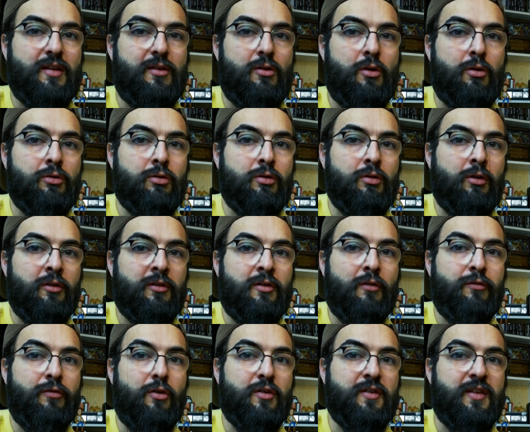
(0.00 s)
et d'autre sans
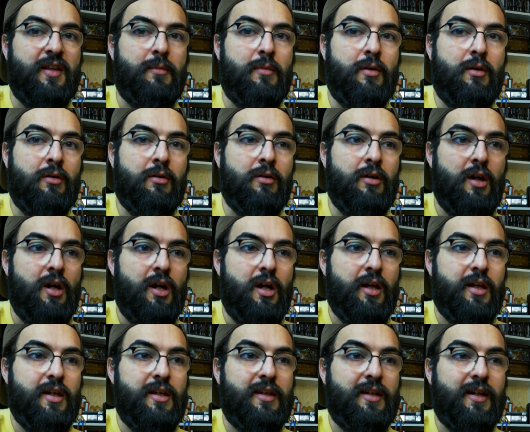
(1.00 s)
forcément
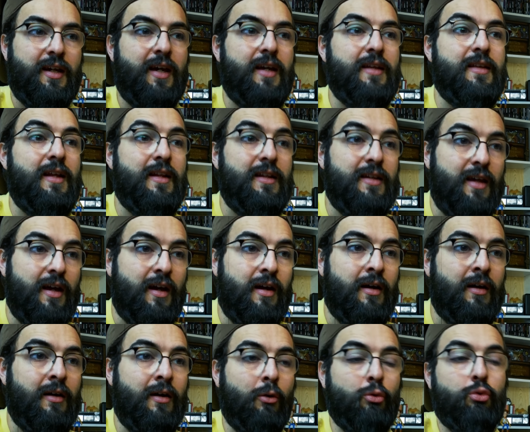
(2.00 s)
il crée des
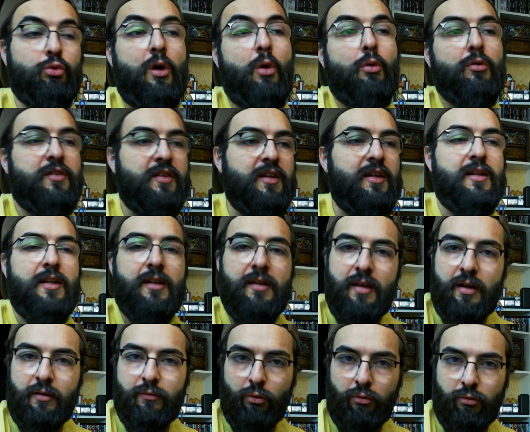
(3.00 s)
liens, en tout cas on sait que les
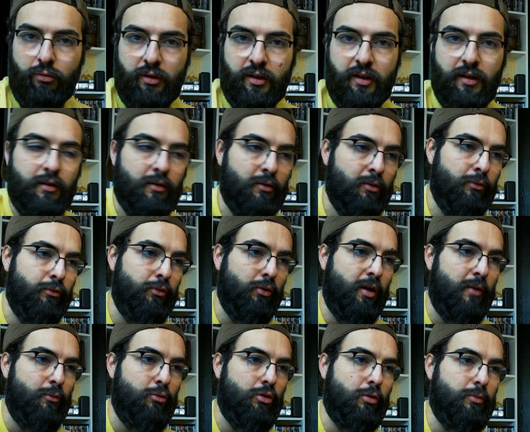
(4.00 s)
liens vont se créer au fur et
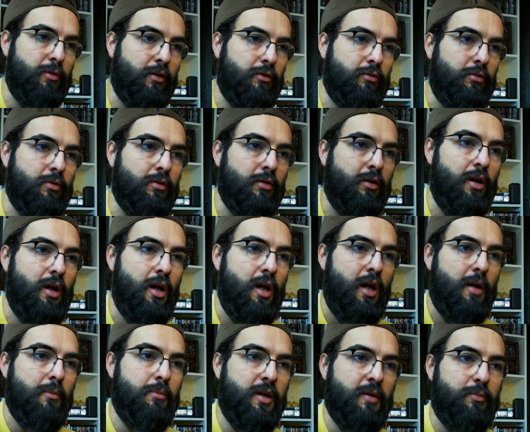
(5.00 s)
à mesure bien sûr,
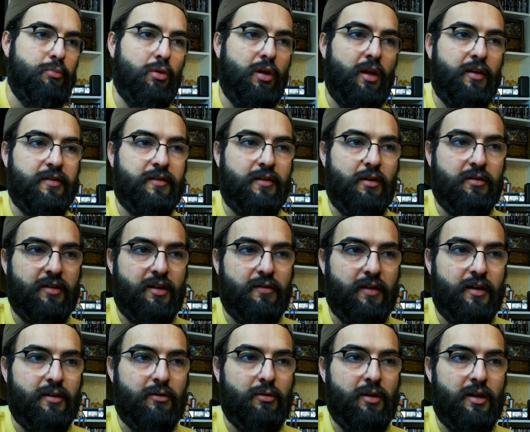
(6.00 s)
mais pour l'instant c'est
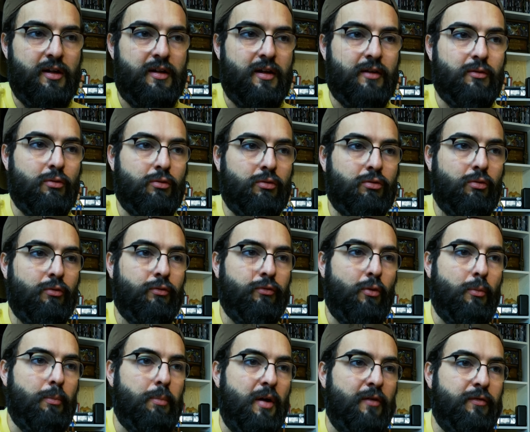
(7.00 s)
vrai que les liens ne se
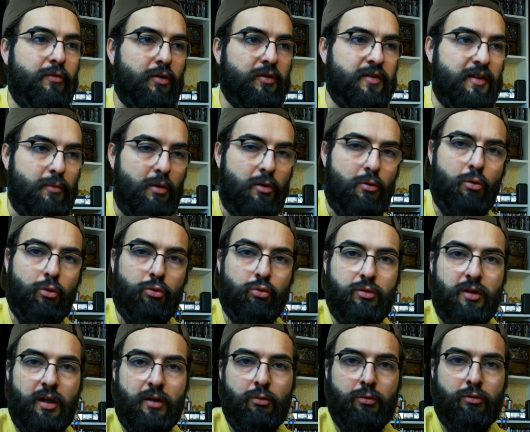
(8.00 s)
font pas forcément, ou en tout
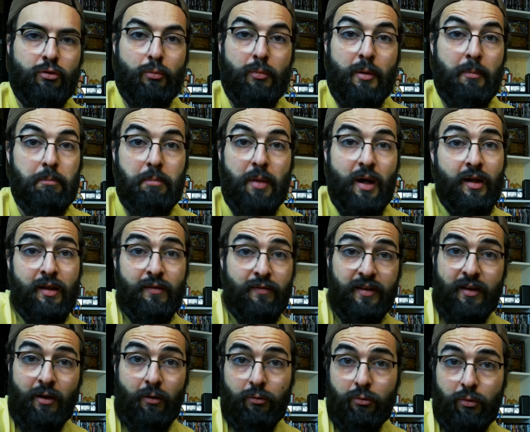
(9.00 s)
cas ne sont même pas
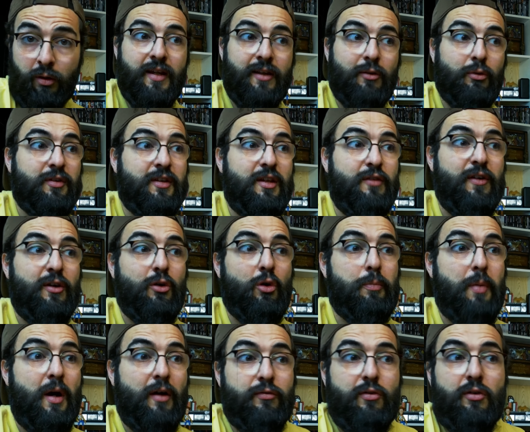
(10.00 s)
évidents quoi. Et donc ce qui fait que
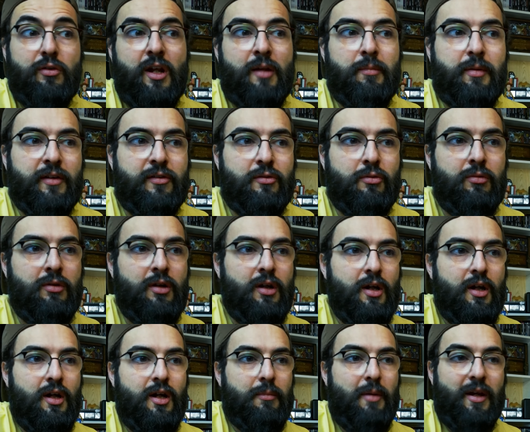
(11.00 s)
parfois on a l'impression
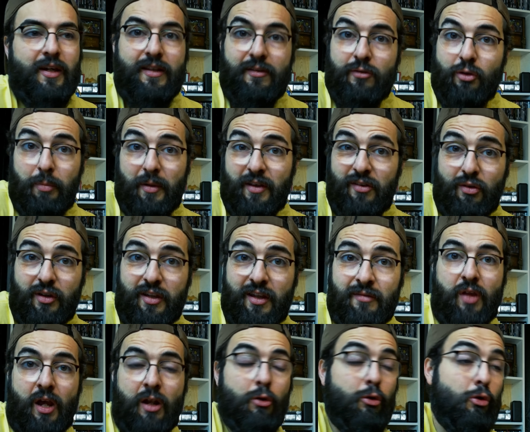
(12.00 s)
bah, qu'il ne se passe rien,
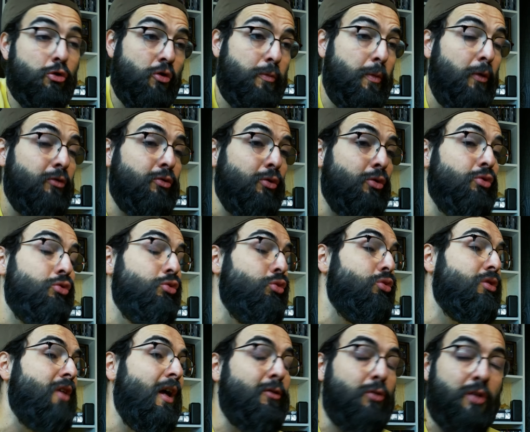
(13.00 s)
alors que je pense que
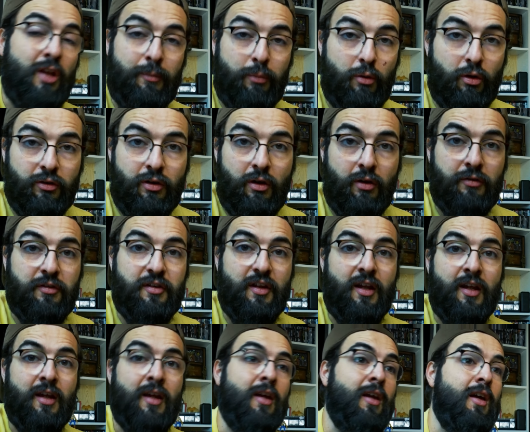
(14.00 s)
tout a son importance
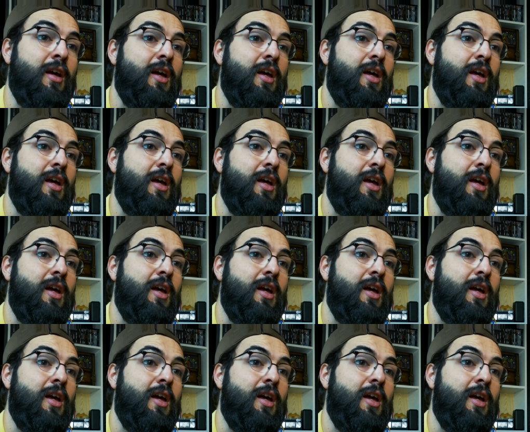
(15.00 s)
et,